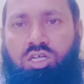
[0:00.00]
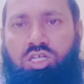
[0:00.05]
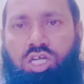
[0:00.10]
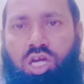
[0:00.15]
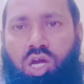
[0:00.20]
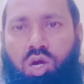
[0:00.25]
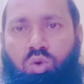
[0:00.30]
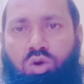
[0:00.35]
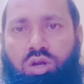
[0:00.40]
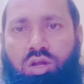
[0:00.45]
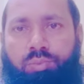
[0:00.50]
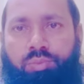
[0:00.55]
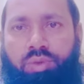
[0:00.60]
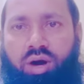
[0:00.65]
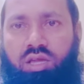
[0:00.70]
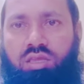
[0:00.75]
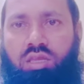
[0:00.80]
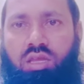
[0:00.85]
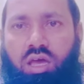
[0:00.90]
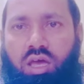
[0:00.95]
সেগুলি
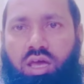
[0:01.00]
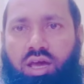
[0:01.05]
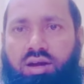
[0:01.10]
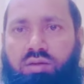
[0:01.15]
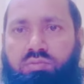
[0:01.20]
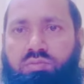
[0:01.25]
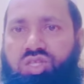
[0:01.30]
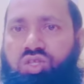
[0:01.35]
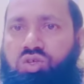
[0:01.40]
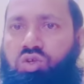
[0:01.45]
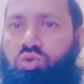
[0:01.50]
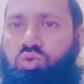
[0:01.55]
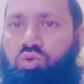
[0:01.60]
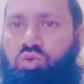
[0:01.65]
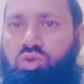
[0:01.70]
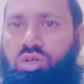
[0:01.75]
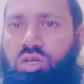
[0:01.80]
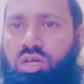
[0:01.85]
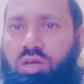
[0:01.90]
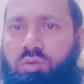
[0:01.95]
বাদ একমাত্র
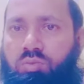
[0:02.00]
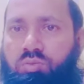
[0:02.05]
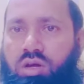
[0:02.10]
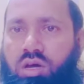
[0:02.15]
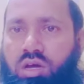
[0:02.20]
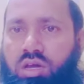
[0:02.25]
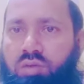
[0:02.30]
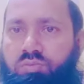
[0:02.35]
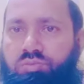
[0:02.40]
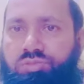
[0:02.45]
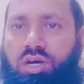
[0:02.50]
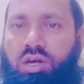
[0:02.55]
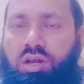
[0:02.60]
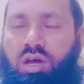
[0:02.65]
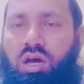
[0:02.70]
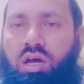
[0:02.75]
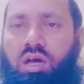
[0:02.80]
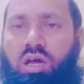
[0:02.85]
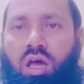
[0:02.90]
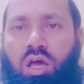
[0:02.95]
দুরুদ ইব্রাহিম ছাড়া